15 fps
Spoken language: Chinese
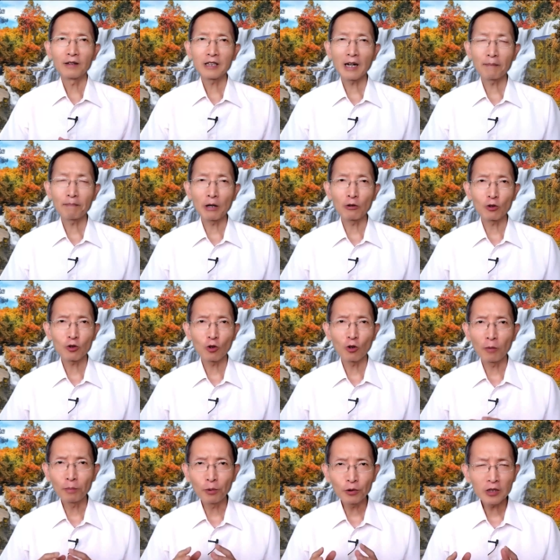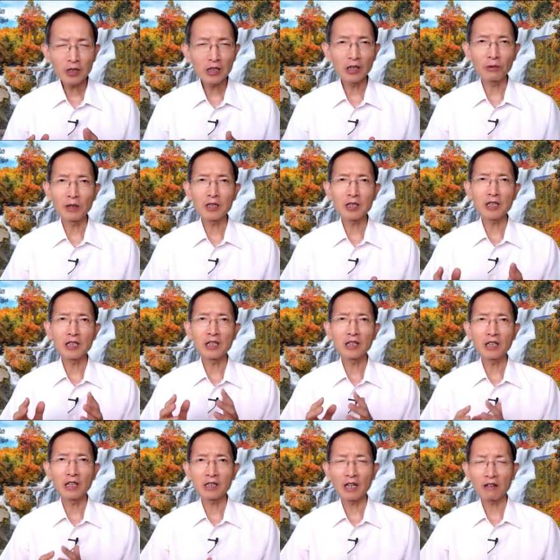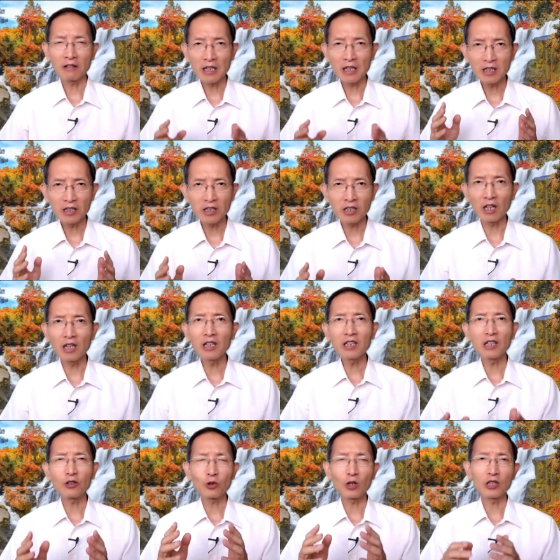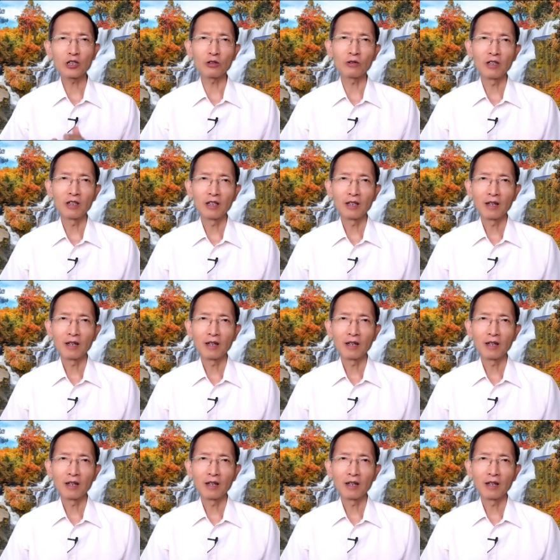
像保罗说：“我不是以为自己已经得着，乃是竭力的追求，